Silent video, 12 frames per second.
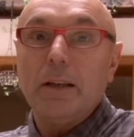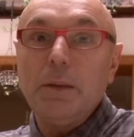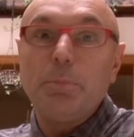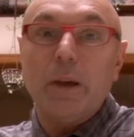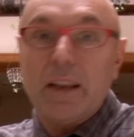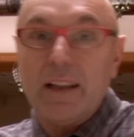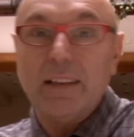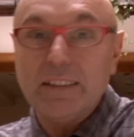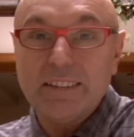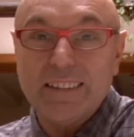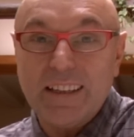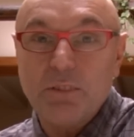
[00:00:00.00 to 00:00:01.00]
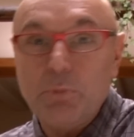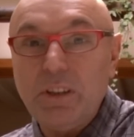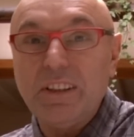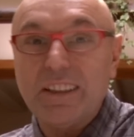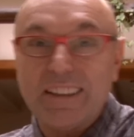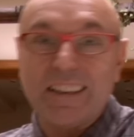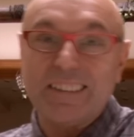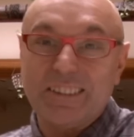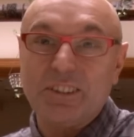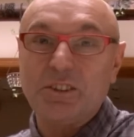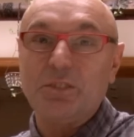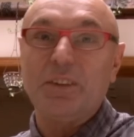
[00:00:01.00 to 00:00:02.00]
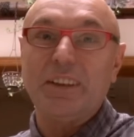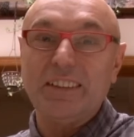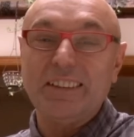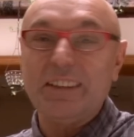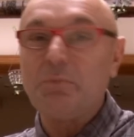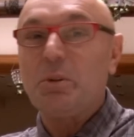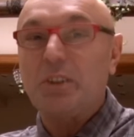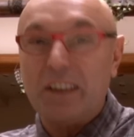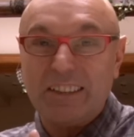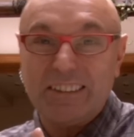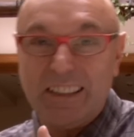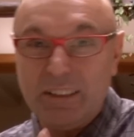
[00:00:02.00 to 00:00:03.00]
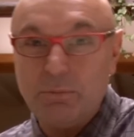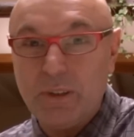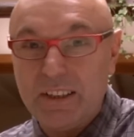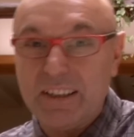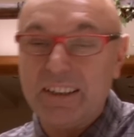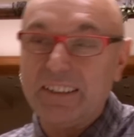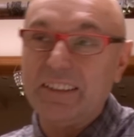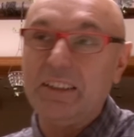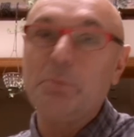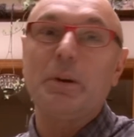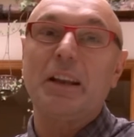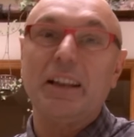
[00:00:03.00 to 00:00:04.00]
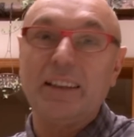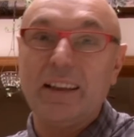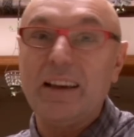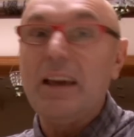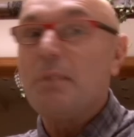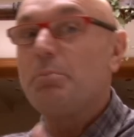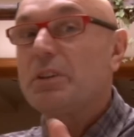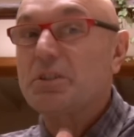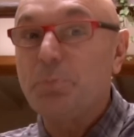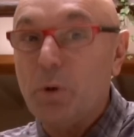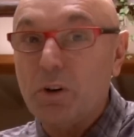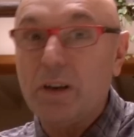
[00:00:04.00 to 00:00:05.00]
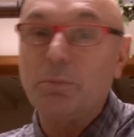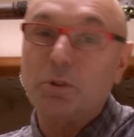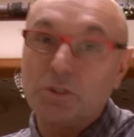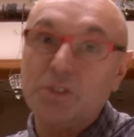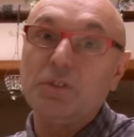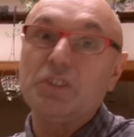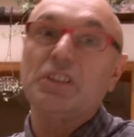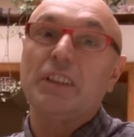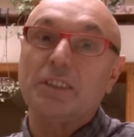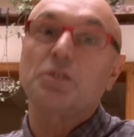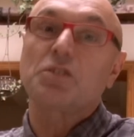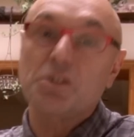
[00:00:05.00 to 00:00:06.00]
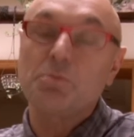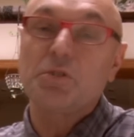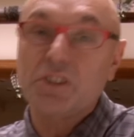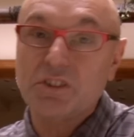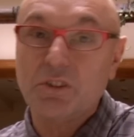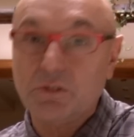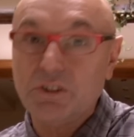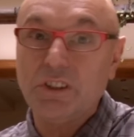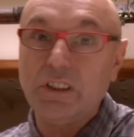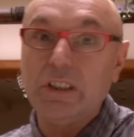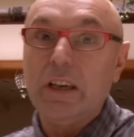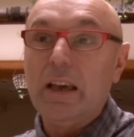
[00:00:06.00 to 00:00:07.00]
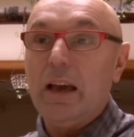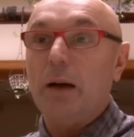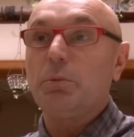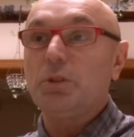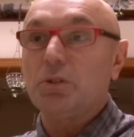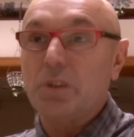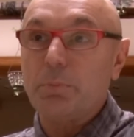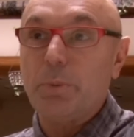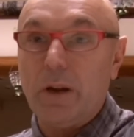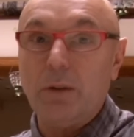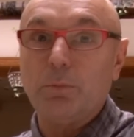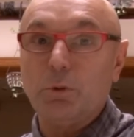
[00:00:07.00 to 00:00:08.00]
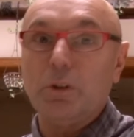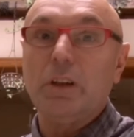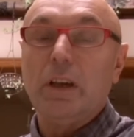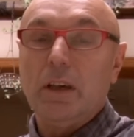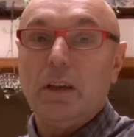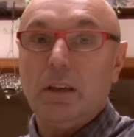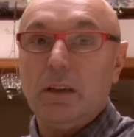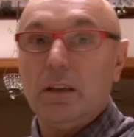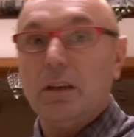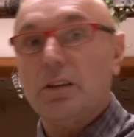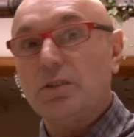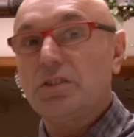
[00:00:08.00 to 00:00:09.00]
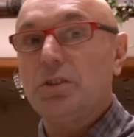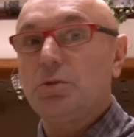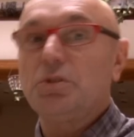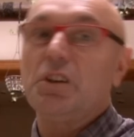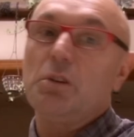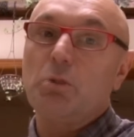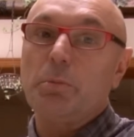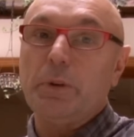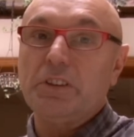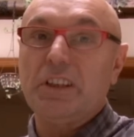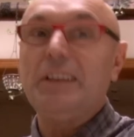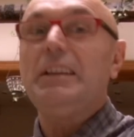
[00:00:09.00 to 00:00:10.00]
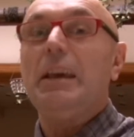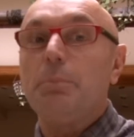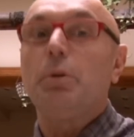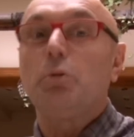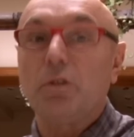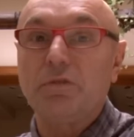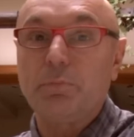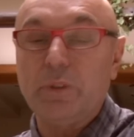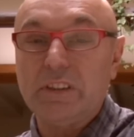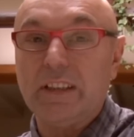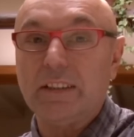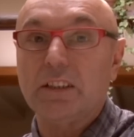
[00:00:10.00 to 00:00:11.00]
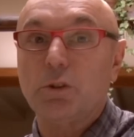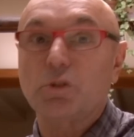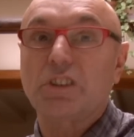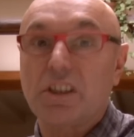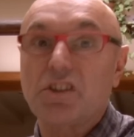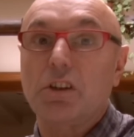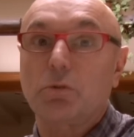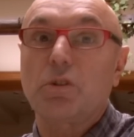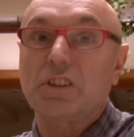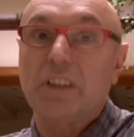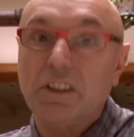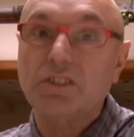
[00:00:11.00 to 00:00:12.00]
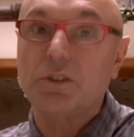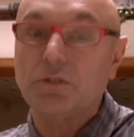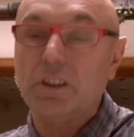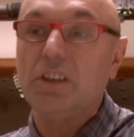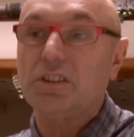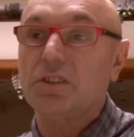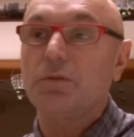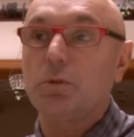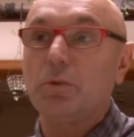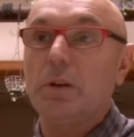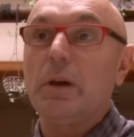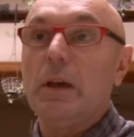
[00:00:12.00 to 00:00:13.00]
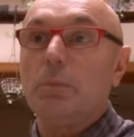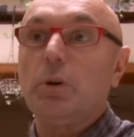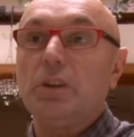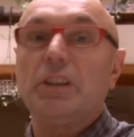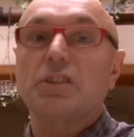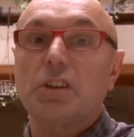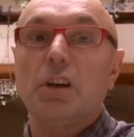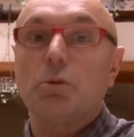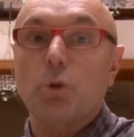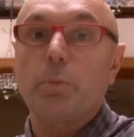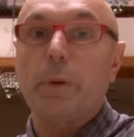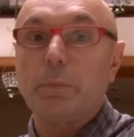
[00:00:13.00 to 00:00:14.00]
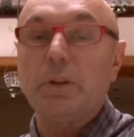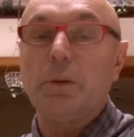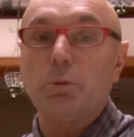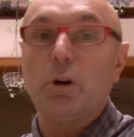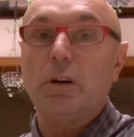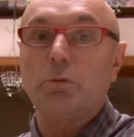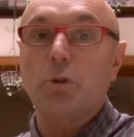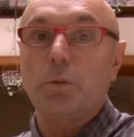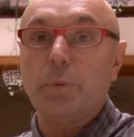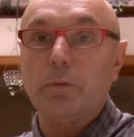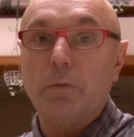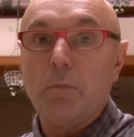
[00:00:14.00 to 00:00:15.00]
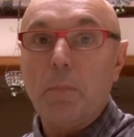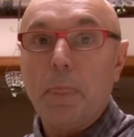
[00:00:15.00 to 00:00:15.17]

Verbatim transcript: liberalizm, nagminnie teraz stosowany, demokracja liberalna bez Boga, bo oczywiście na to żeśmy się zgodzili, aby do preambuły y, Konstytucji Europejskiej nie było wpisane to zdarzenie, które jest najistotniejsze w ogóle, bo inaczej Europa by nie była Europą